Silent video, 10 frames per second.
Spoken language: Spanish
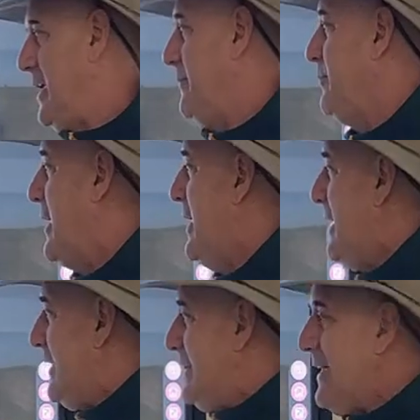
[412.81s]
Bien,
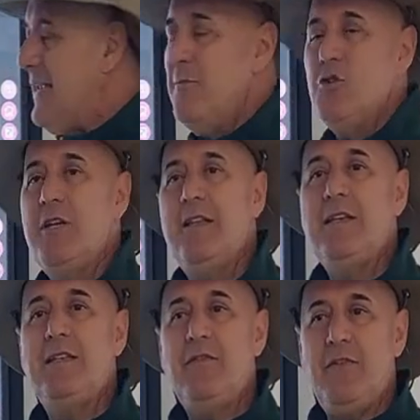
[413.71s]
ya que hemos
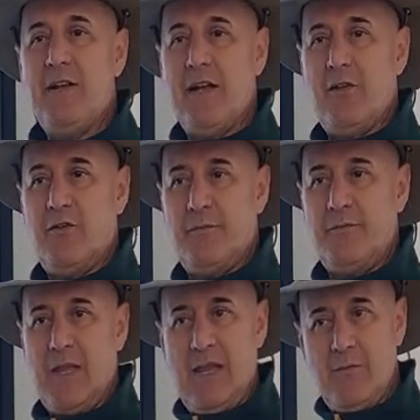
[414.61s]

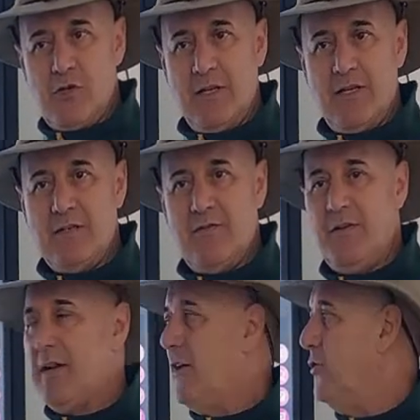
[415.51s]
identificado, hemos
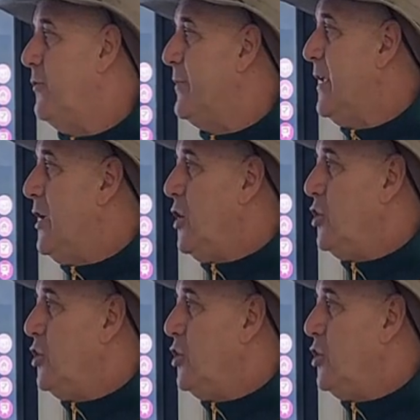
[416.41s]
identificado